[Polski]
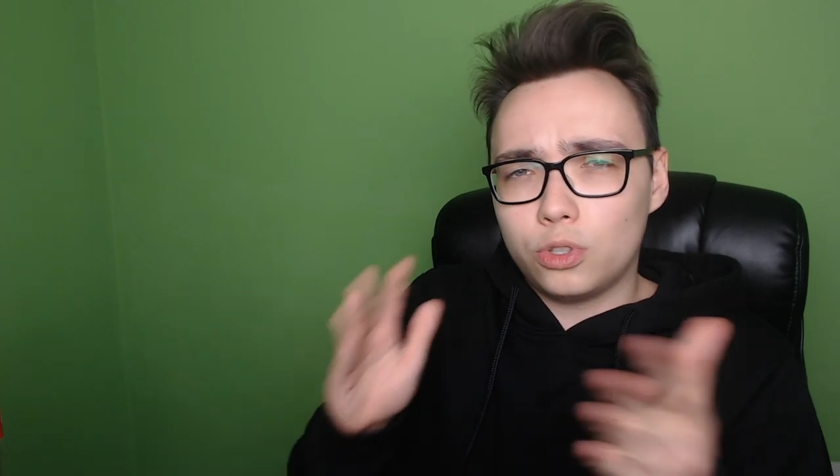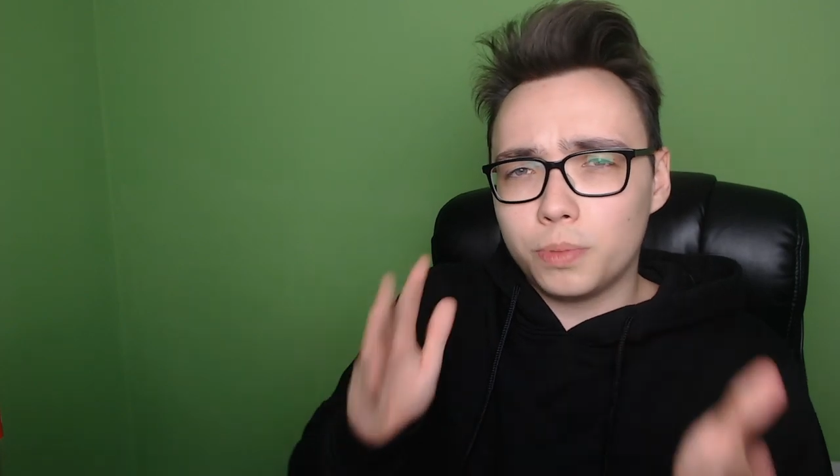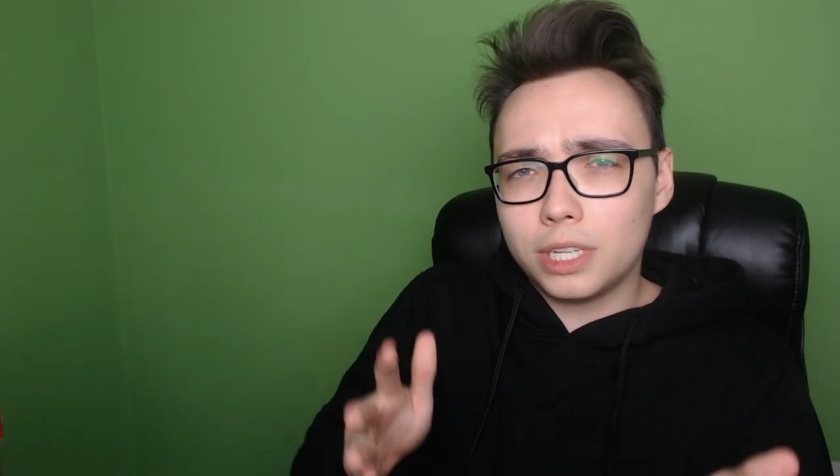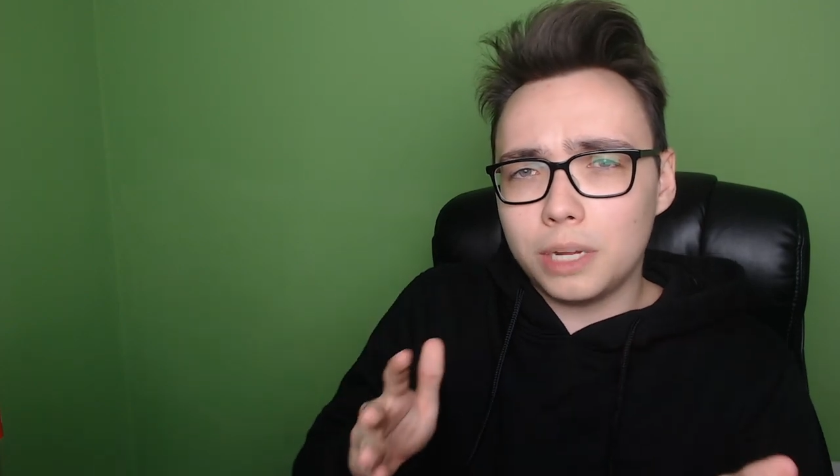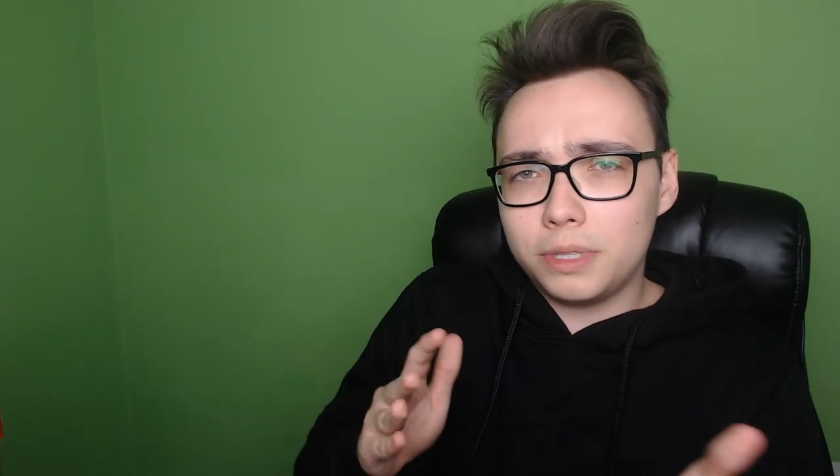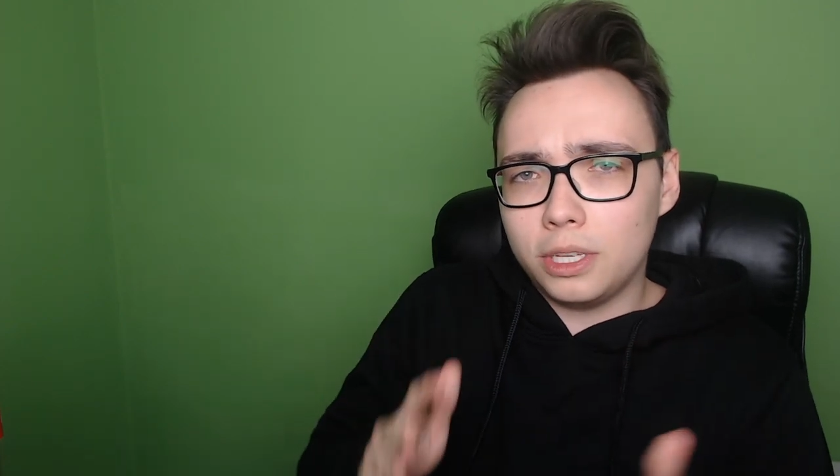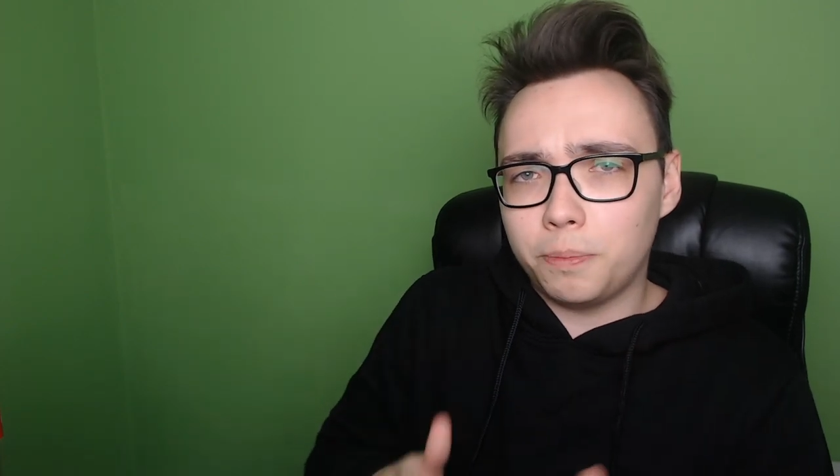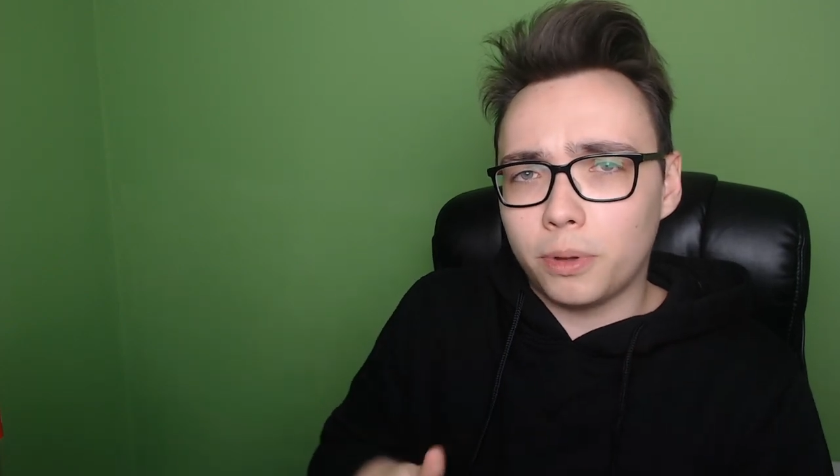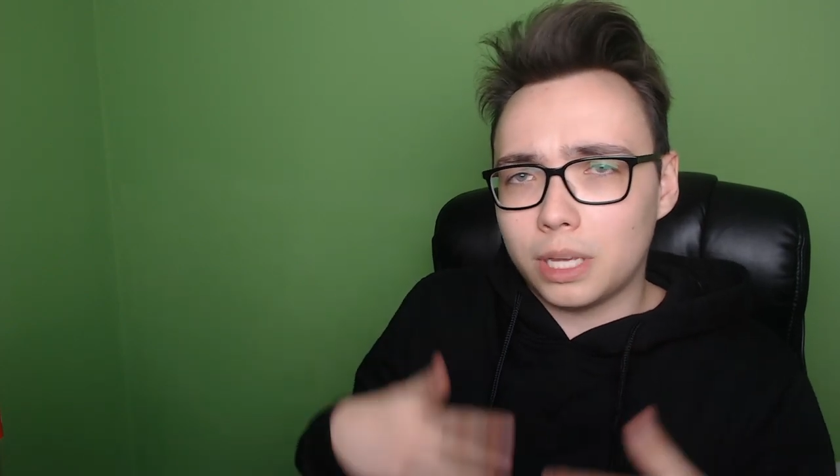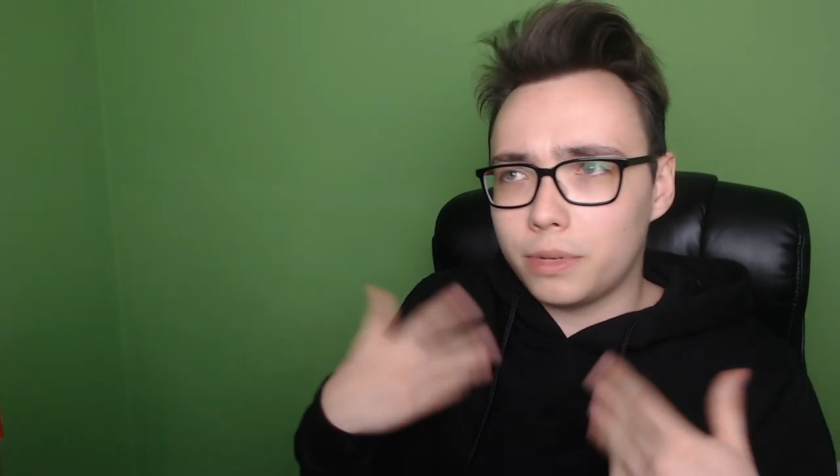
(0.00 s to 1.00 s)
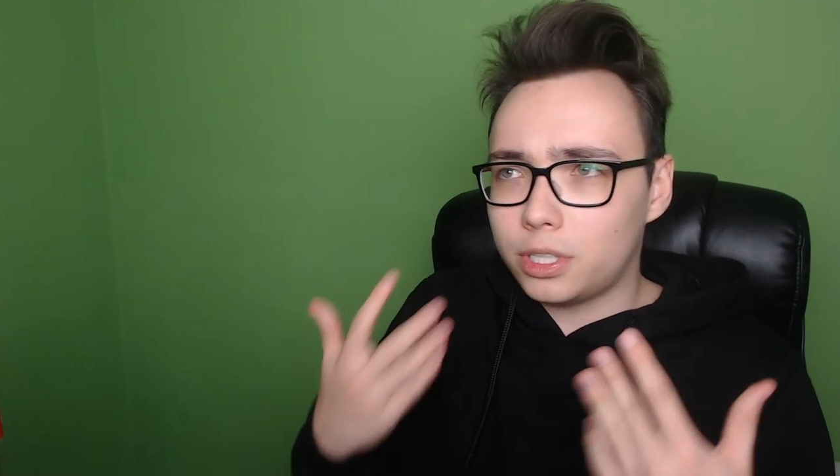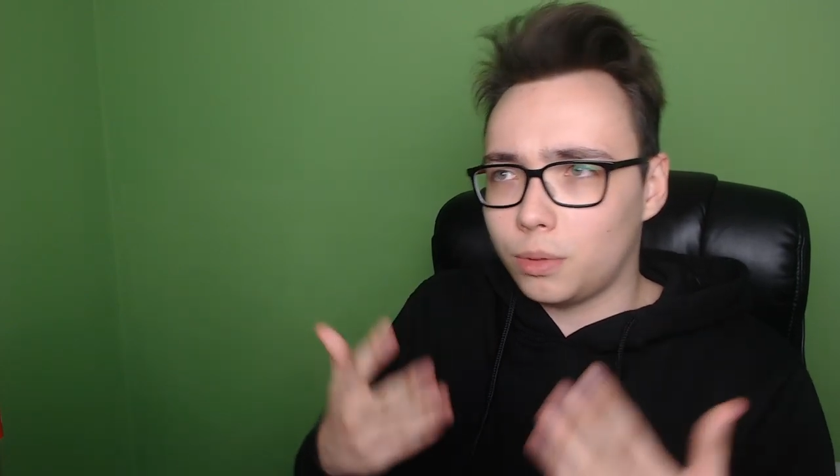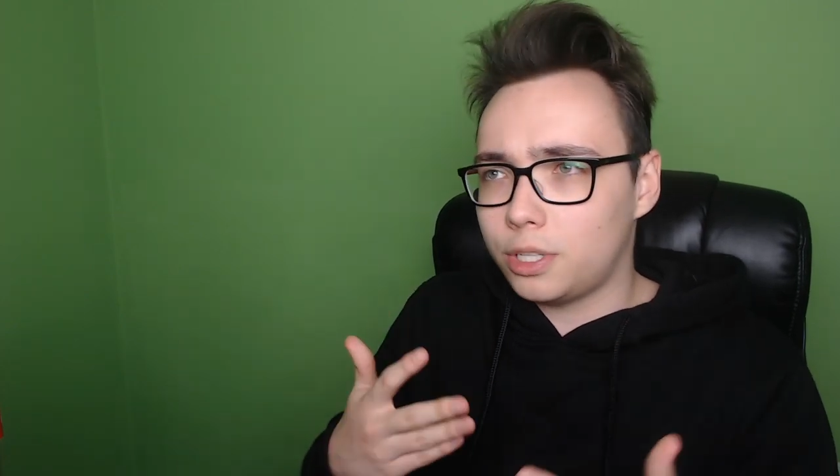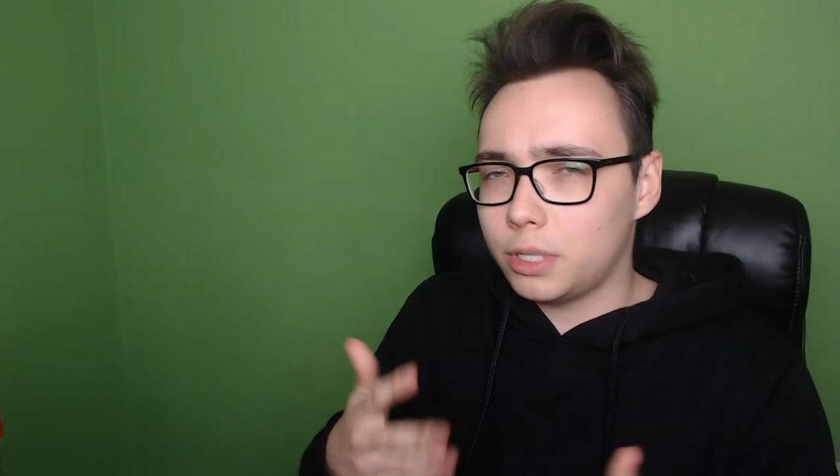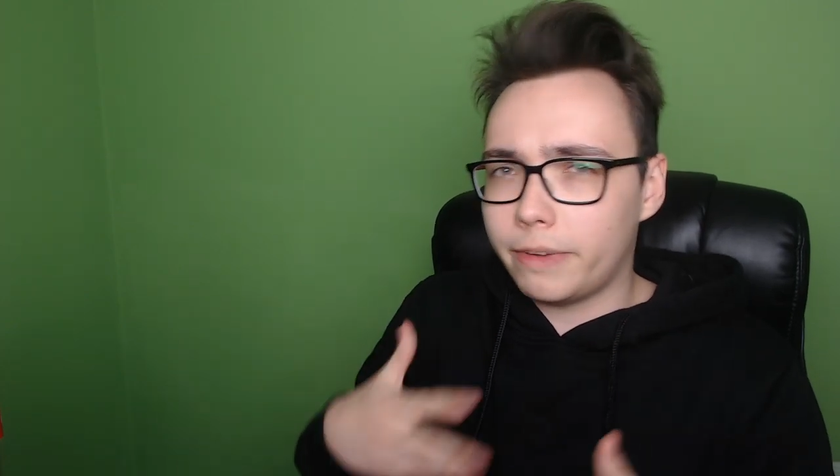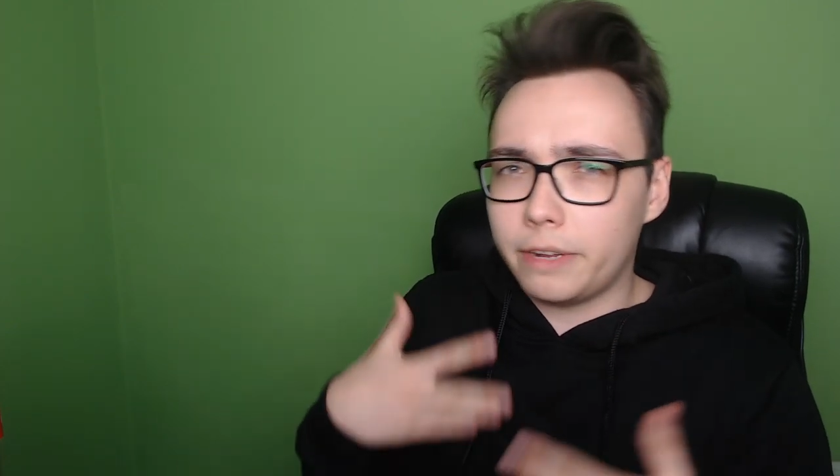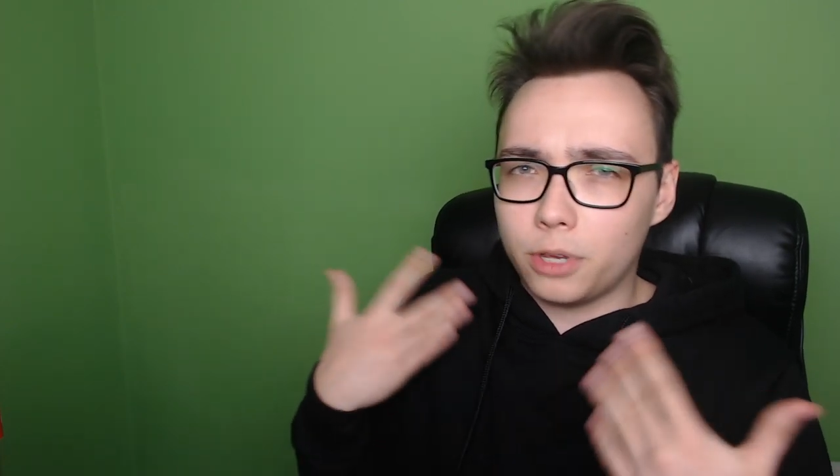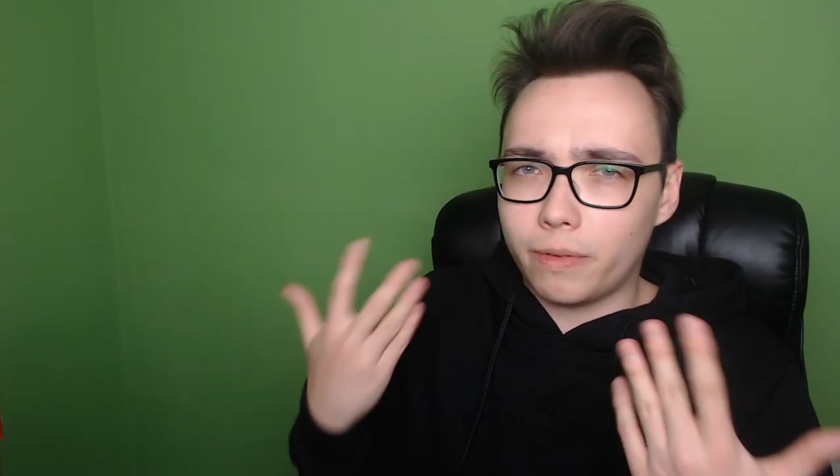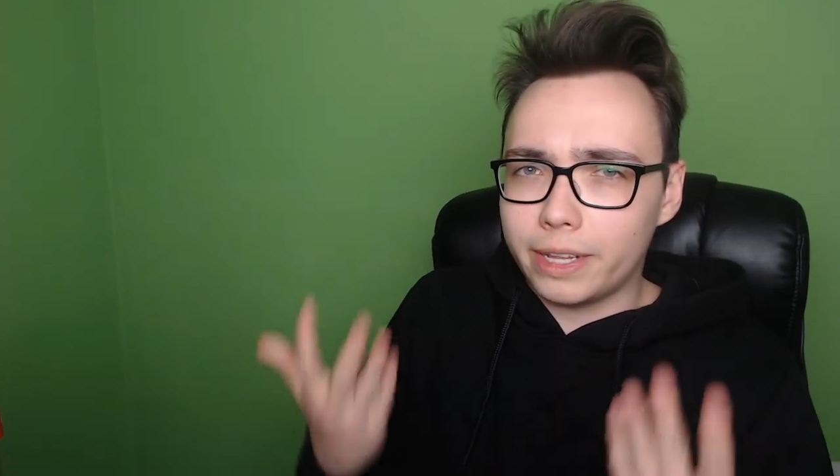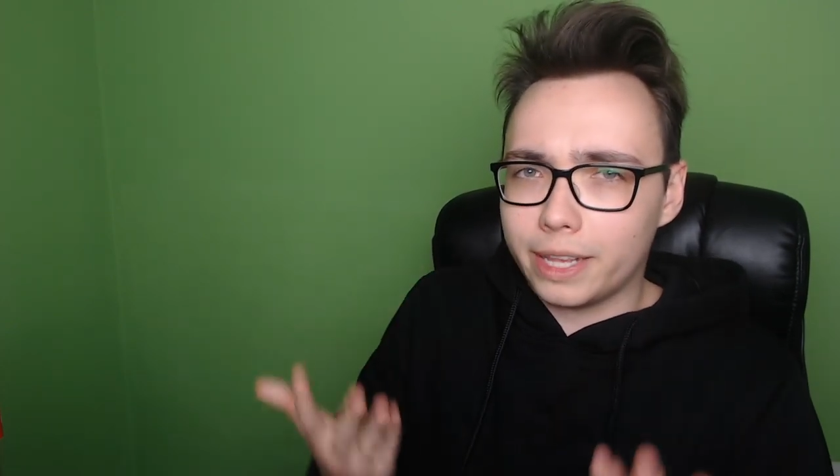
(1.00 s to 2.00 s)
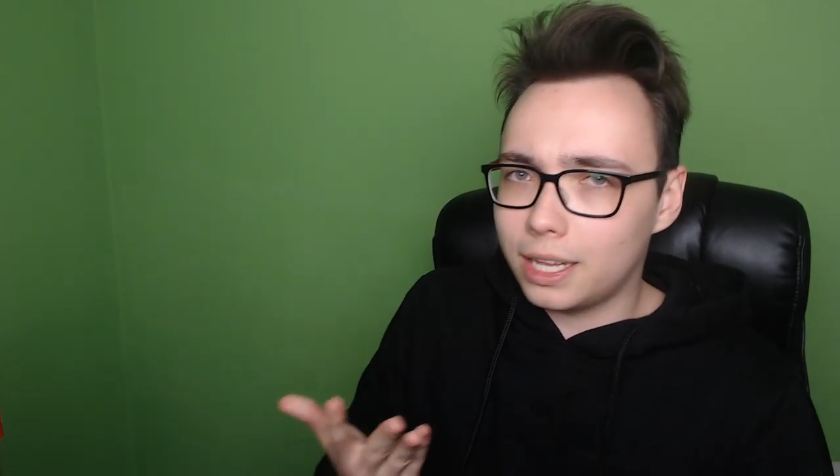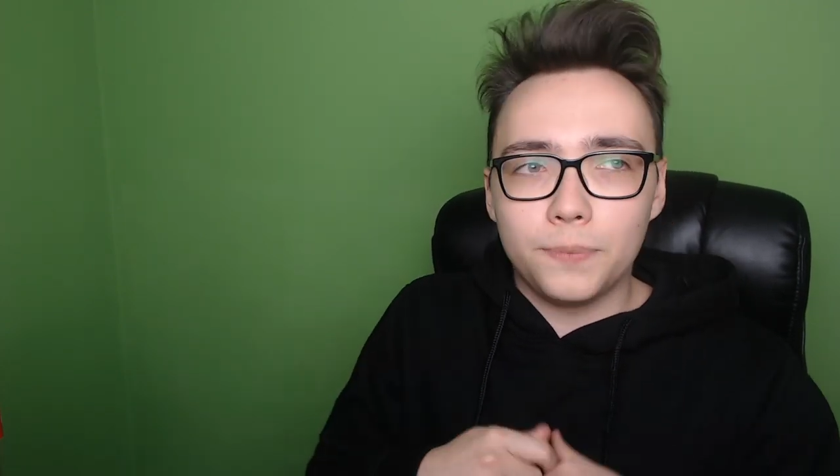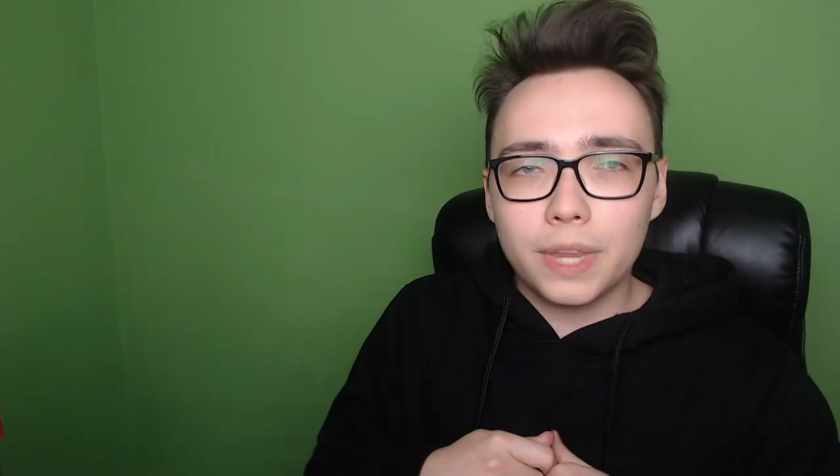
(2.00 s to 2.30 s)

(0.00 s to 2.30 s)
subskrypcji i potem jeszcze musicie mieć weryfikowany kanał.